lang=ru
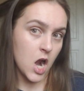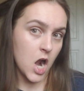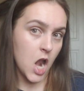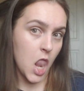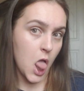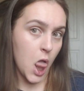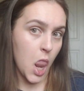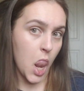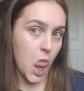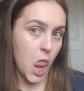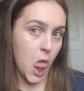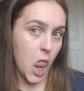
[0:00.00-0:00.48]

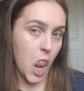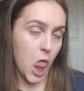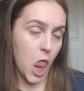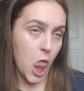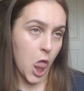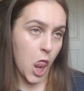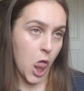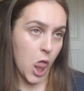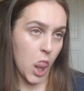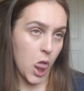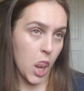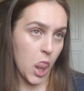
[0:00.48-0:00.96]

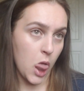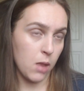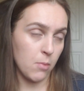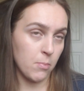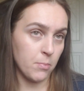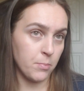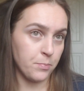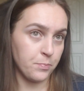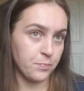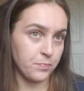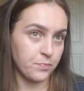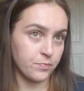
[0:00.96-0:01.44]

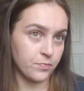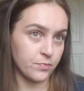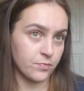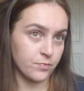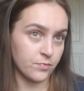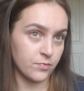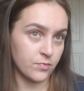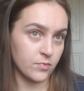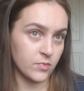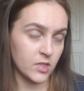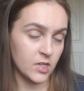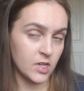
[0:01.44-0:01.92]

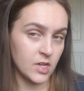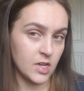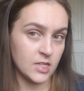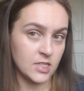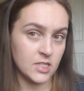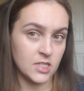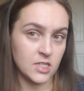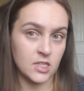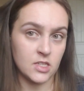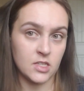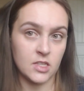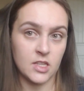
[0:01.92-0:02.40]

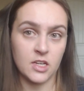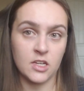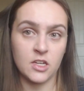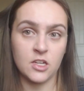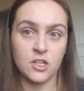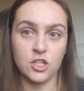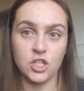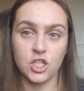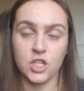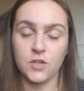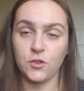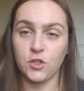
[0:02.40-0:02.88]
эти на
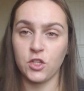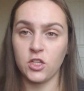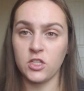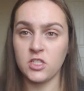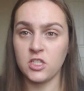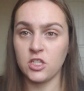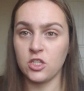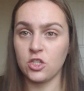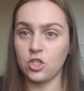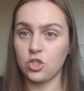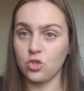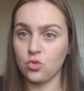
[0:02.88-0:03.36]
крыше вот
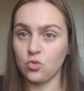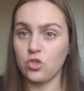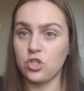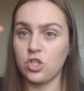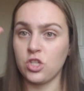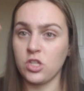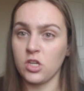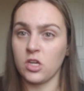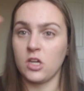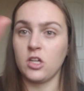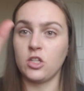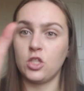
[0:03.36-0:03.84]
эти
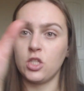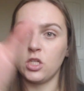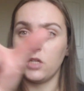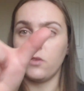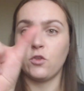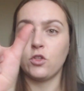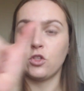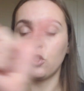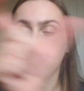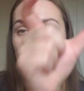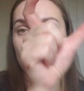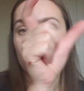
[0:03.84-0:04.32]
штучки,
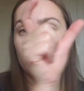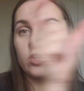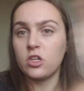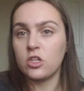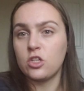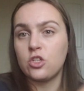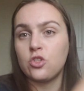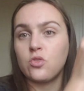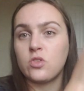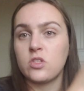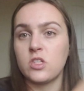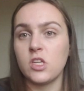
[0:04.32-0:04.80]
которые вот эту
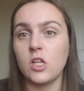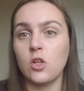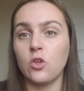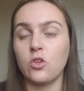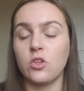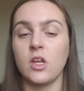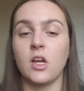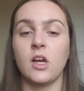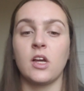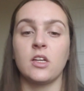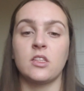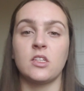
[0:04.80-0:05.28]
крышу
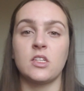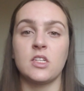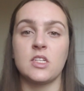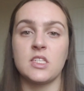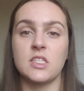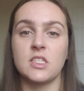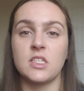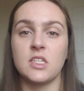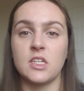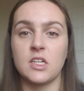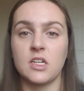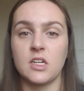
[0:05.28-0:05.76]
делают, некоторые
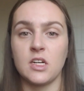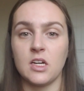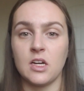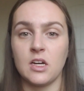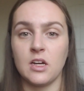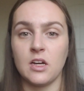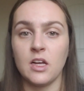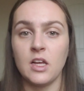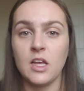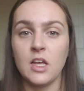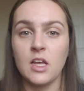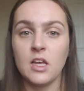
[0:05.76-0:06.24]
из них
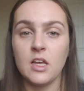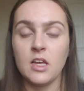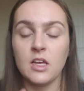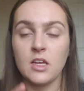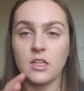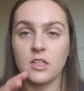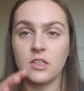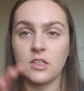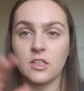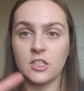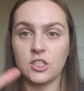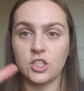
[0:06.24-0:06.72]
э,
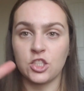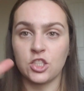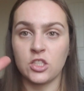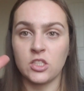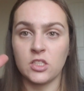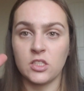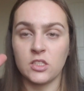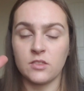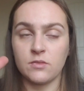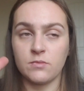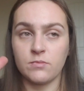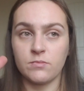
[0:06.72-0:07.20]

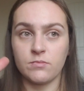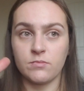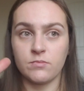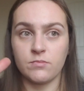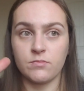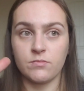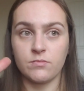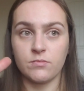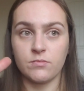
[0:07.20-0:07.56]
должны